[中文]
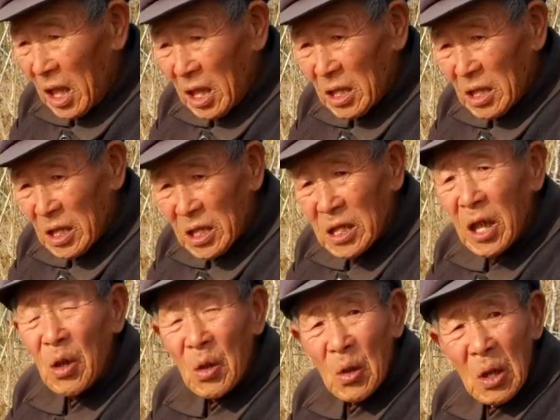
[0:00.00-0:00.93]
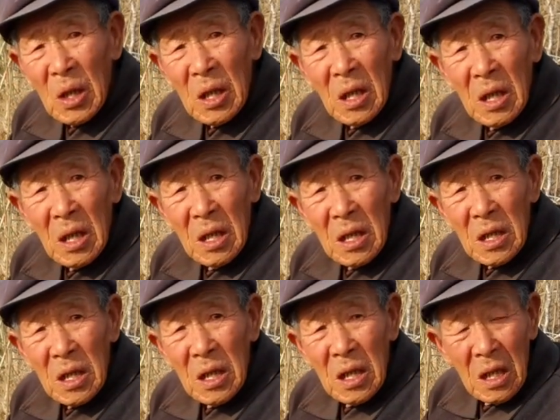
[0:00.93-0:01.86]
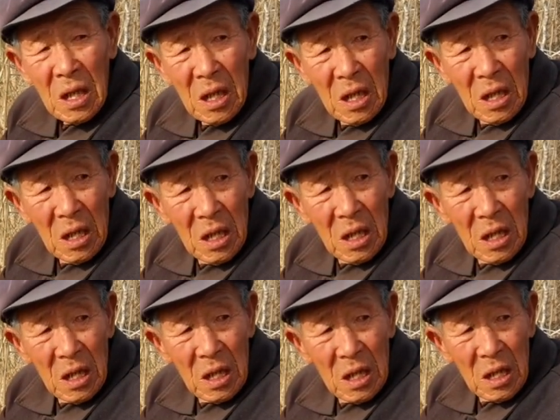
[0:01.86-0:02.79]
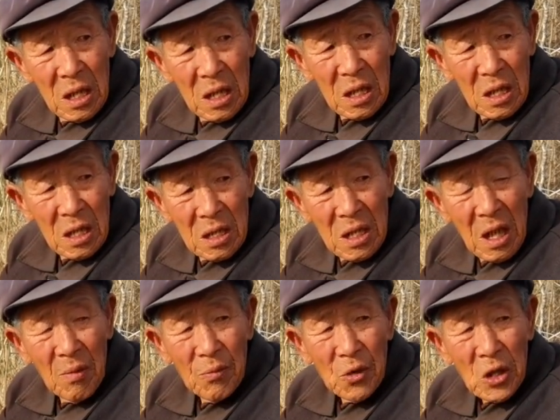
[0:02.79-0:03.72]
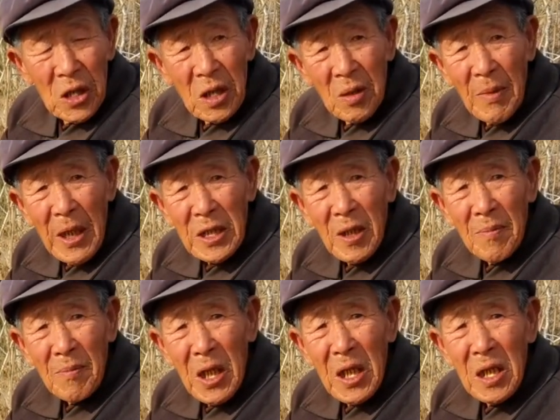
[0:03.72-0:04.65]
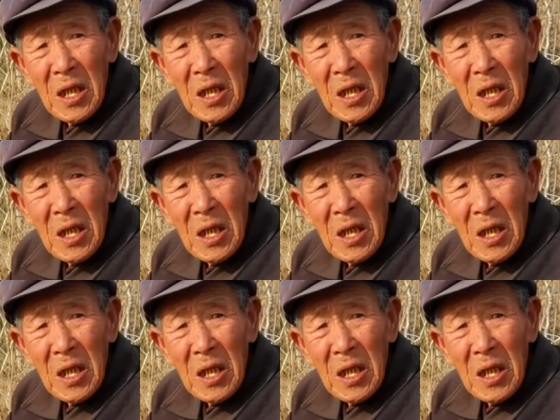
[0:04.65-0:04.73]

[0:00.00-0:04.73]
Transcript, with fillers: 家里烧。嗯。再不行买点煤，